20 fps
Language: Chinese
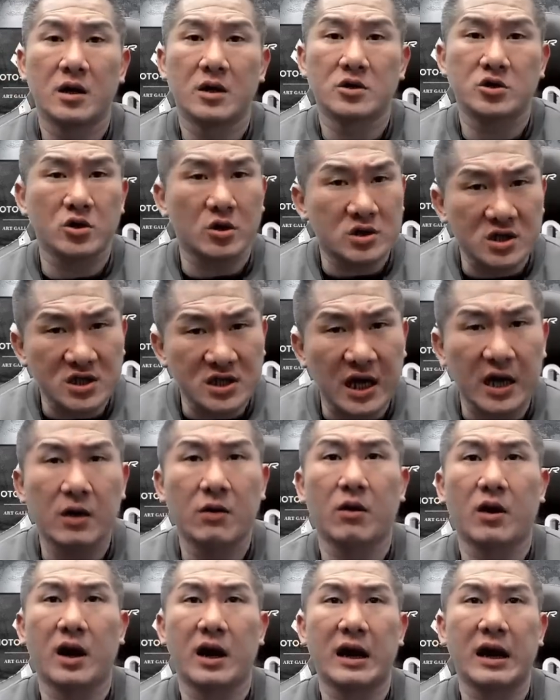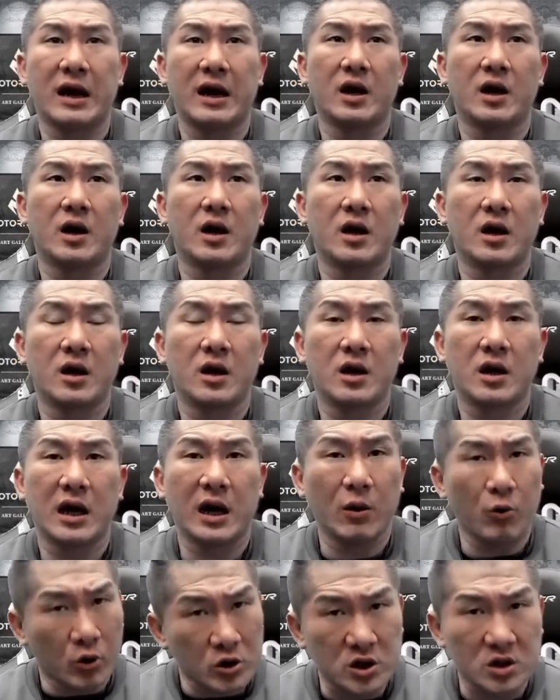说实在话啦，
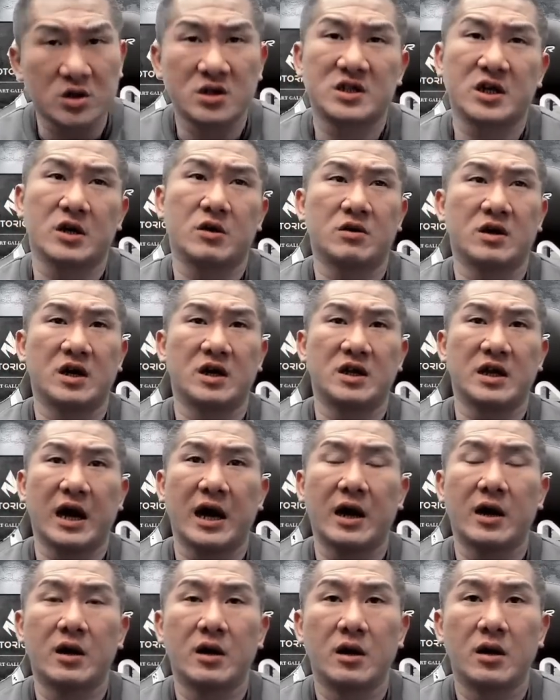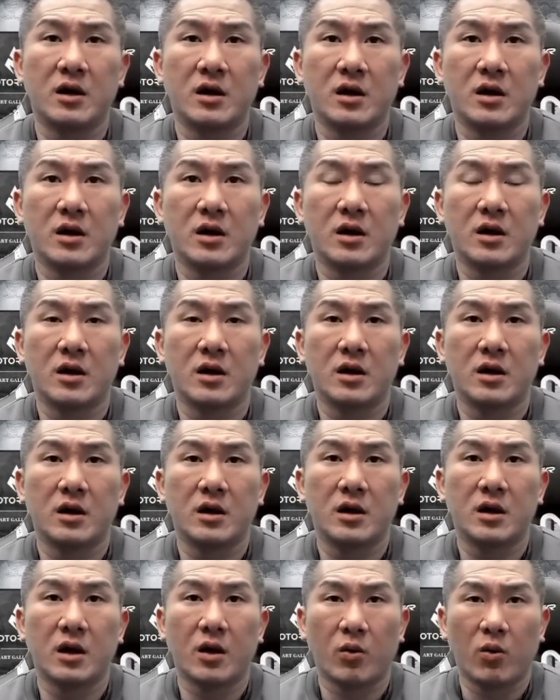啊，我就是这种人呐。
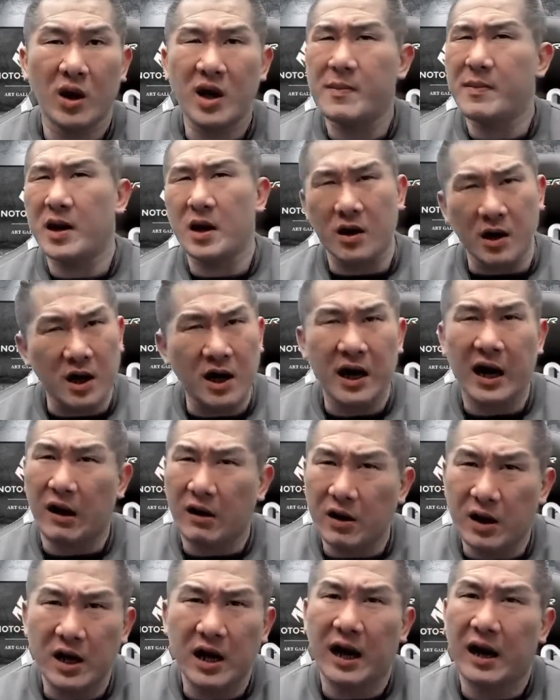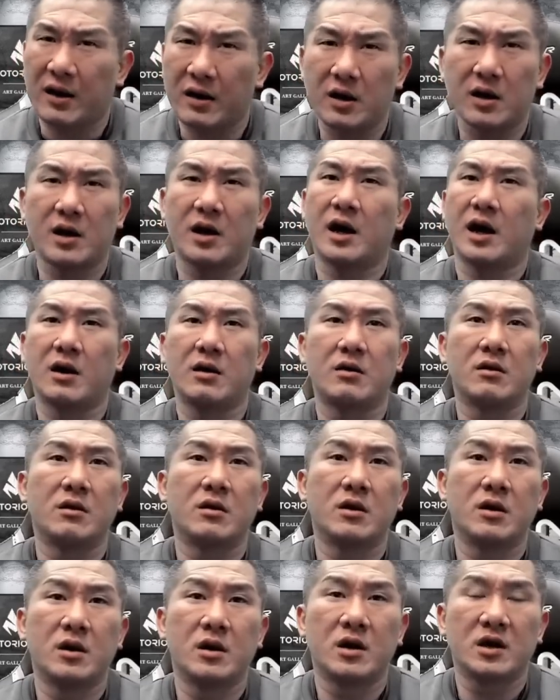我也没有很好很好很好，
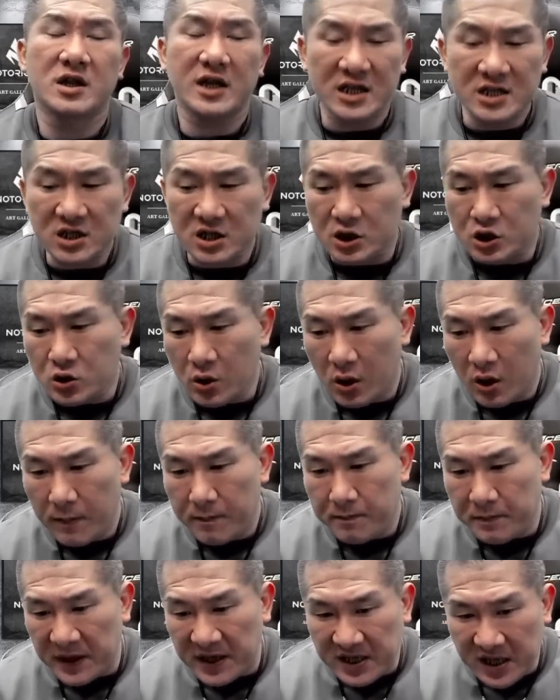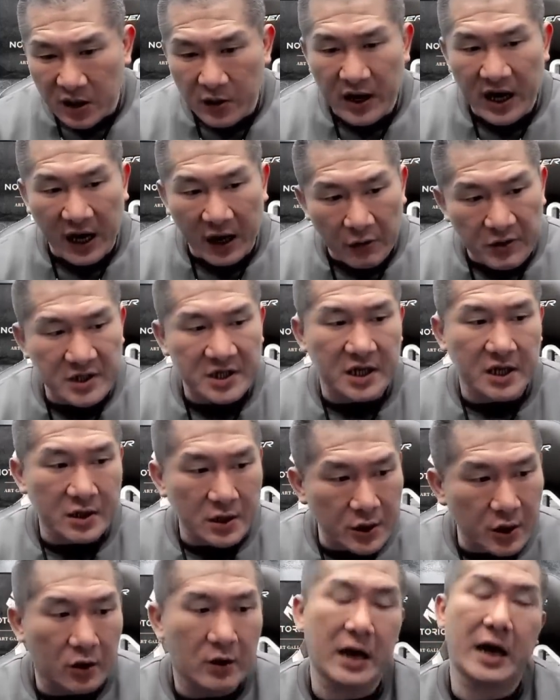但是你说比各位好一
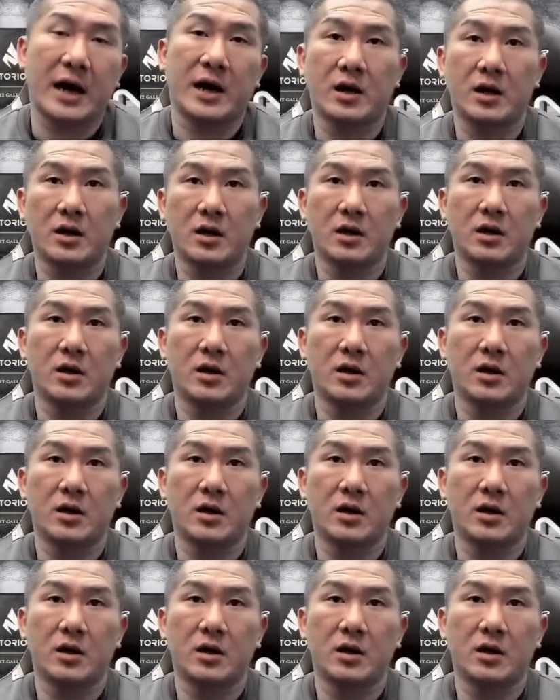点，有啦。